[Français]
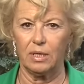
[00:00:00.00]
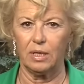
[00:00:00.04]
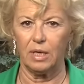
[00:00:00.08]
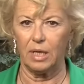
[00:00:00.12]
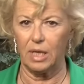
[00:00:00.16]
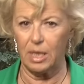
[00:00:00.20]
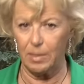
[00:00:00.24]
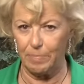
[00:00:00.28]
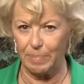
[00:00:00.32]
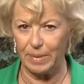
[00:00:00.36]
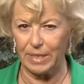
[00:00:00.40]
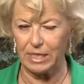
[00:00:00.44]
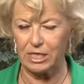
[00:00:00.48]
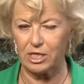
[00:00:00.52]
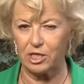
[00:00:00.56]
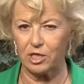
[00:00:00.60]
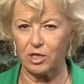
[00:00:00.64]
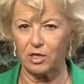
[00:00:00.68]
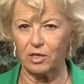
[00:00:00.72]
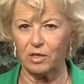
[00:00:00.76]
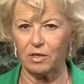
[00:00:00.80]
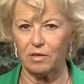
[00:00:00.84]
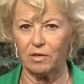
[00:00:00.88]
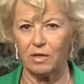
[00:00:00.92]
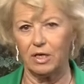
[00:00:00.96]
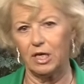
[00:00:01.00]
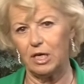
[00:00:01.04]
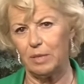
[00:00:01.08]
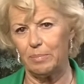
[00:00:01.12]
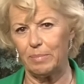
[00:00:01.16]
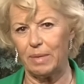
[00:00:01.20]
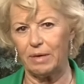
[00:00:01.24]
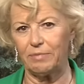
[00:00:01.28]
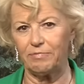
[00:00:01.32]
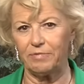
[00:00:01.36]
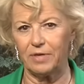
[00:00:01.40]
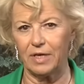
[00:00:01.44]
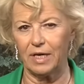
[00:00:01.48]
Les passeurs, les
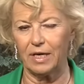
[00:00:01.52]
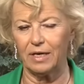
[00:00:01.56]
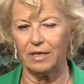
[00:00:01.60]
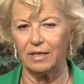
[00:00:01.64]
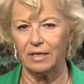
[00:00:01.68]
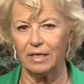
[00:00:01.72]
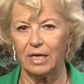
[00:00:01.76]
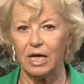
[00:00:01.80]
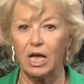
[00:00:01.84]
mafias,